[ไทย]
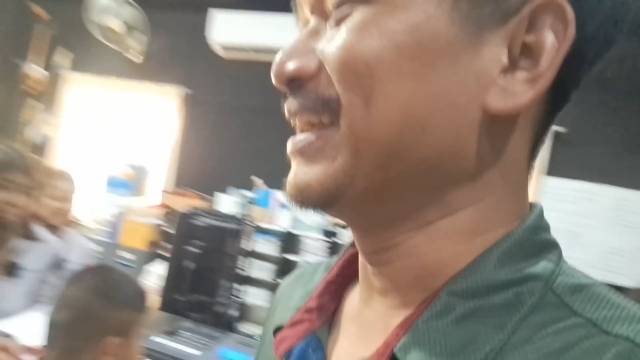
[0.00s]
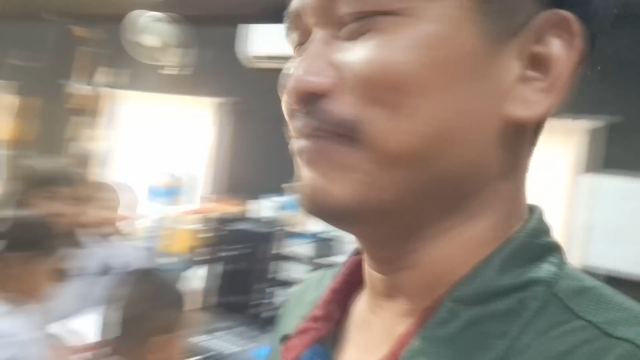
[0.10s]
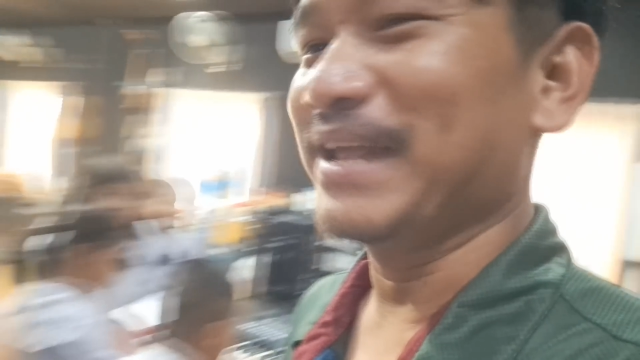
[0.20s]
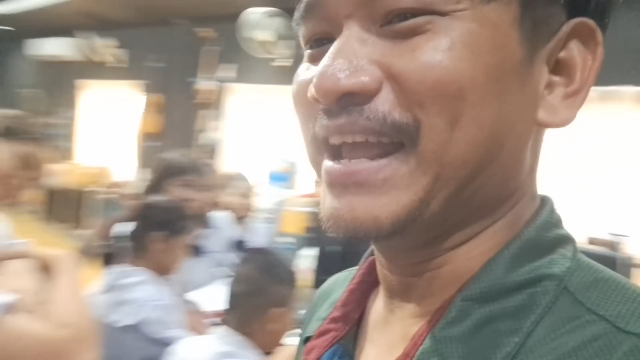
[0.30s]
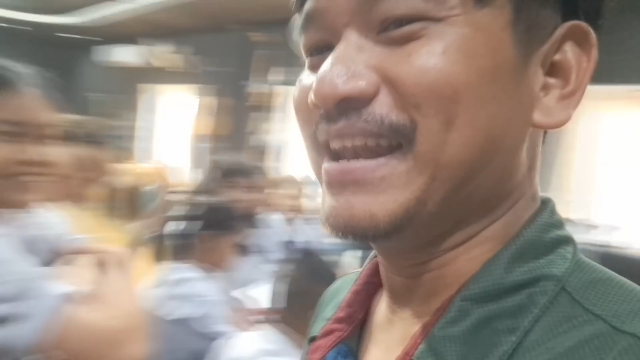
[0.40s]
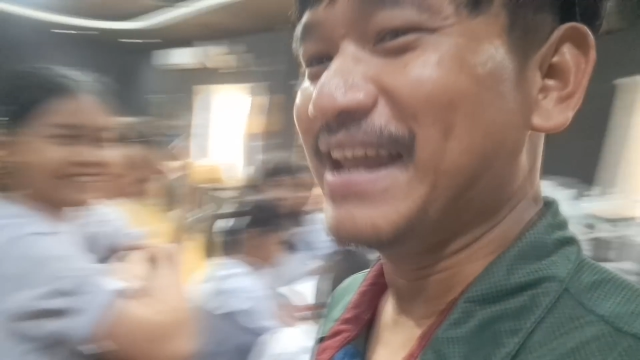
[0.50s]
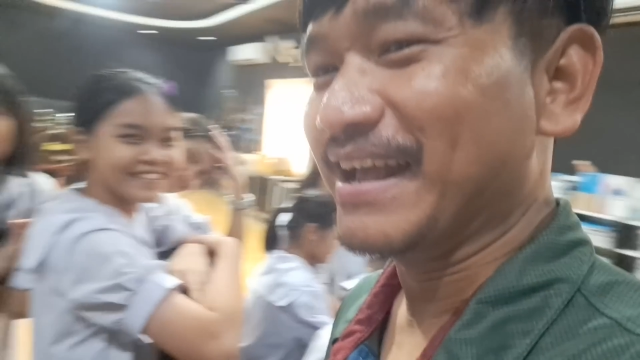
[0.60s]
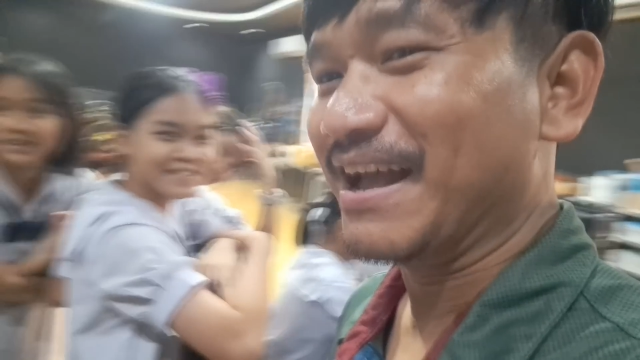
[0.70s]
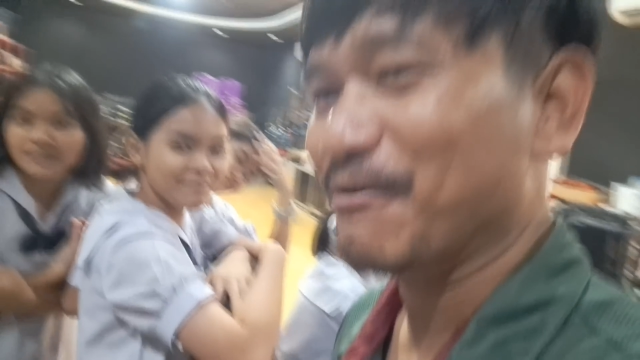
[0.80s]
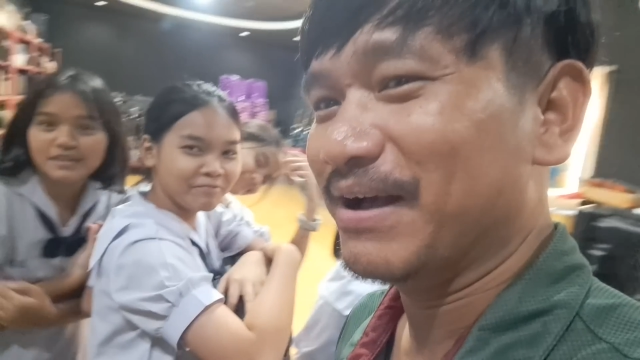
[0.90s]
เป็นไงได้
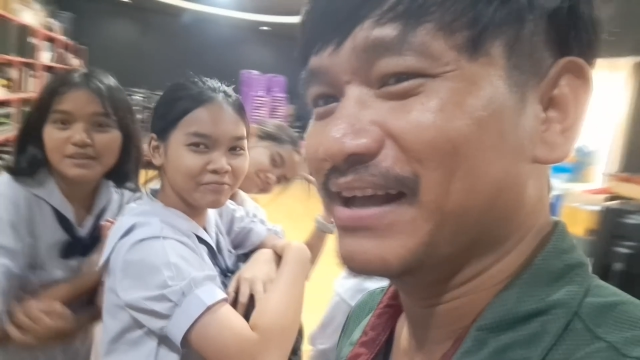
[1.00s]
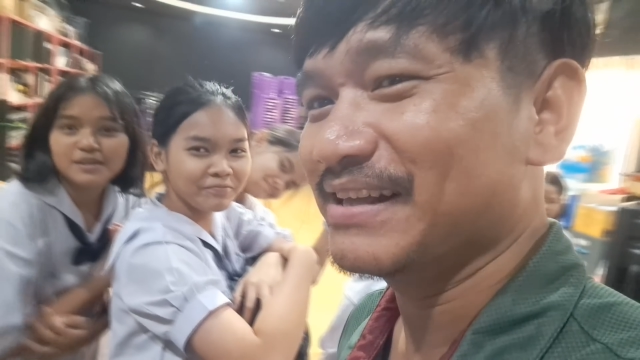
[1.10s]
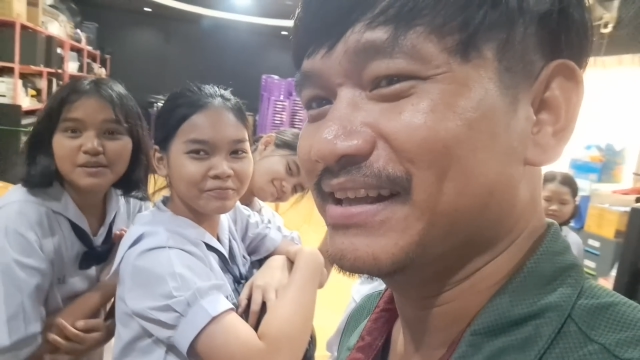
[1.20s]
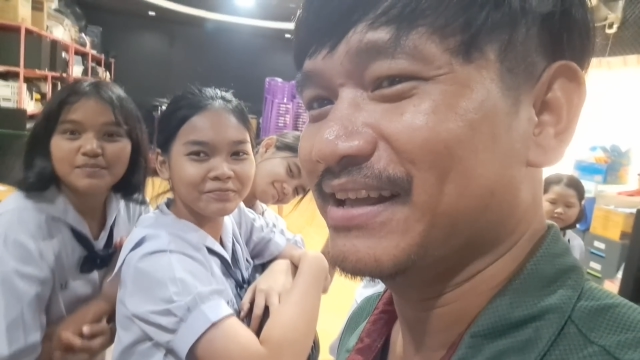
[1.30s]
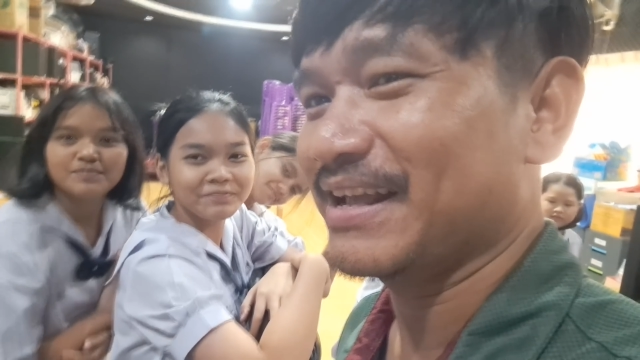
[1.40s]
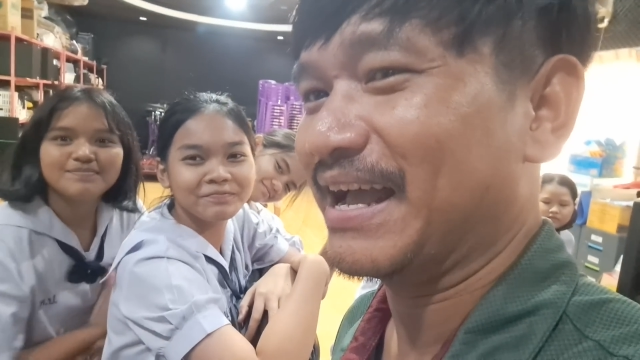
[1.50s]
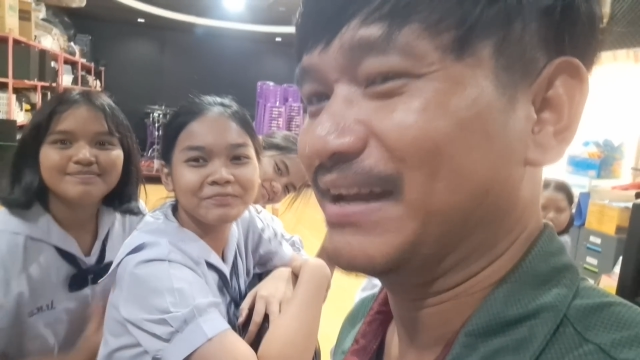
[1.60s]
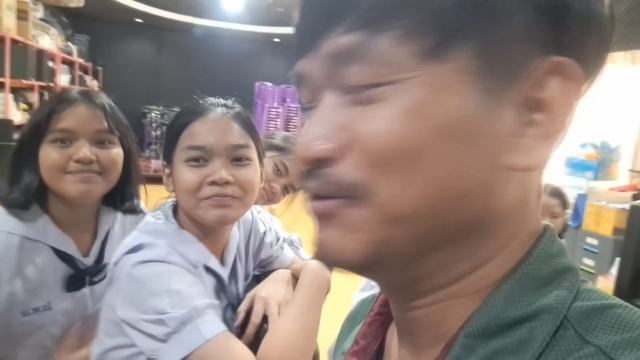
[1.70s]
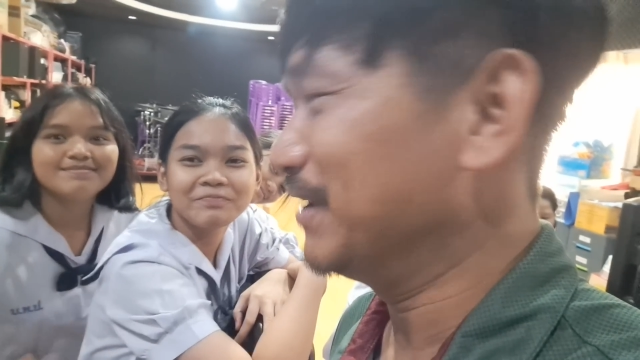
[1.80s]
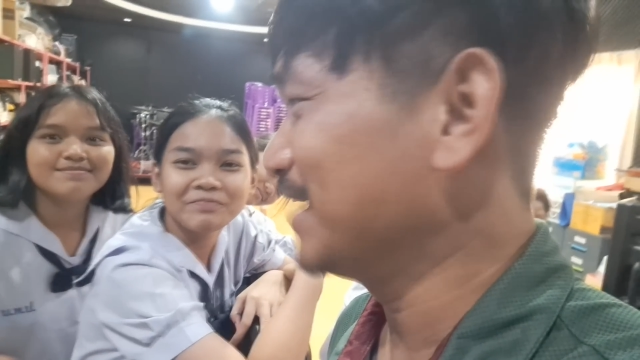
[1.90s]
ข่าวว่าขา
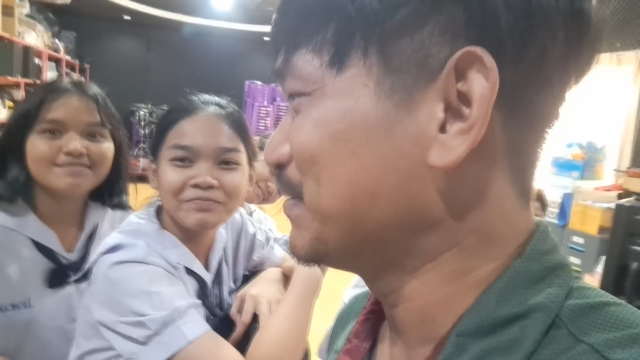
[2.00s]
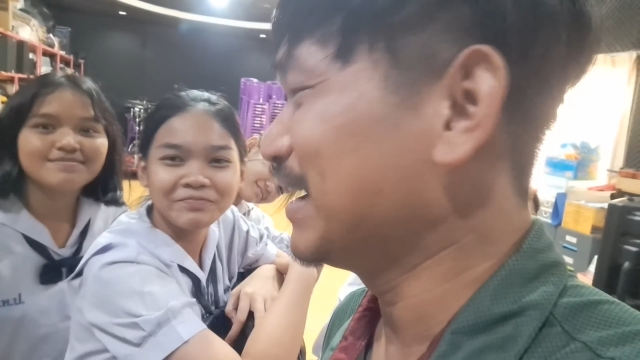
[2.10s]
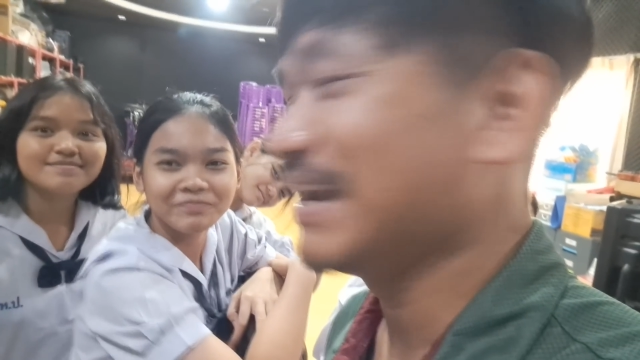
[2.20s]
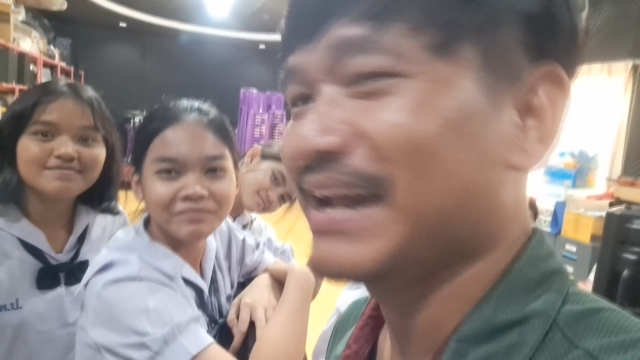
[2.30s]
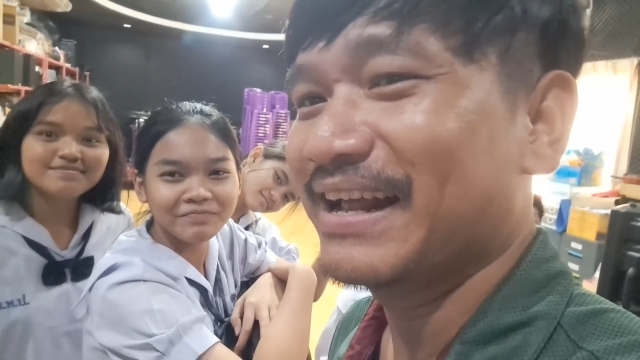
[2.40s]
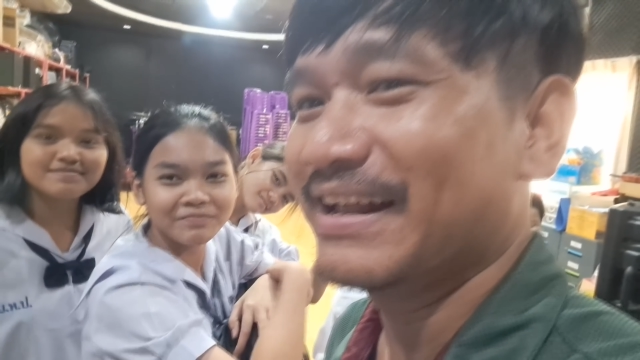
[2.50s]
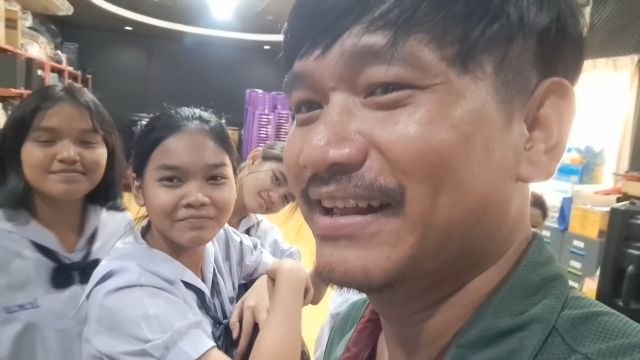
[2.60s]
ดโรงเรียนเพราะอะไรนะ